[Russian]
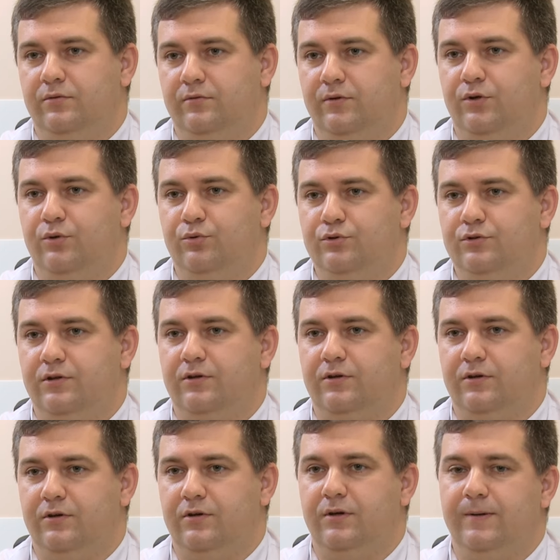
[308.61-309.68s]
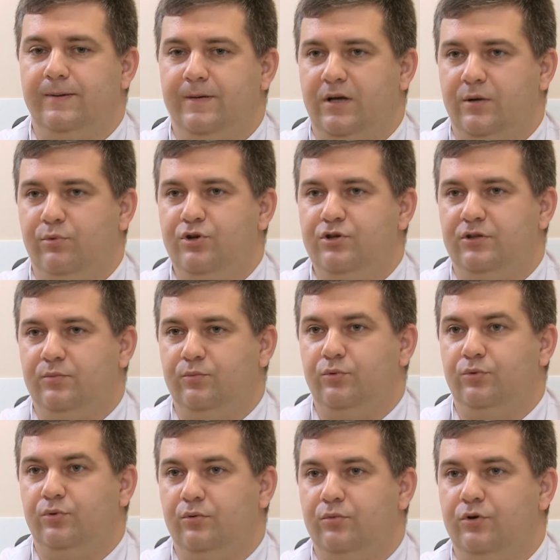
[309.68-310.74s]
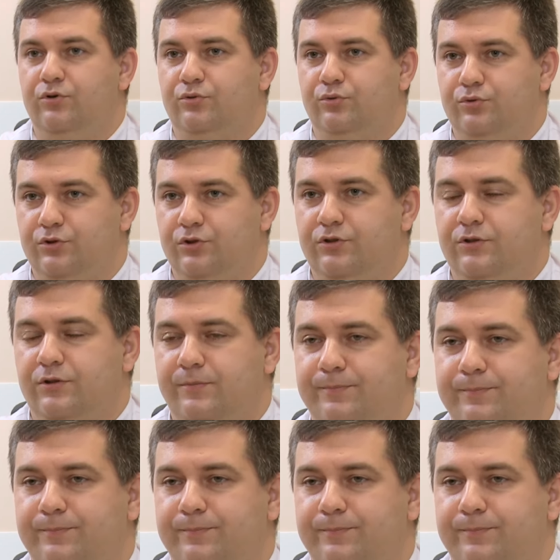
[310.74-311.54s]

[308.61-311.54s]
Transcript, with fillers: вернуться к обычному образу жизни.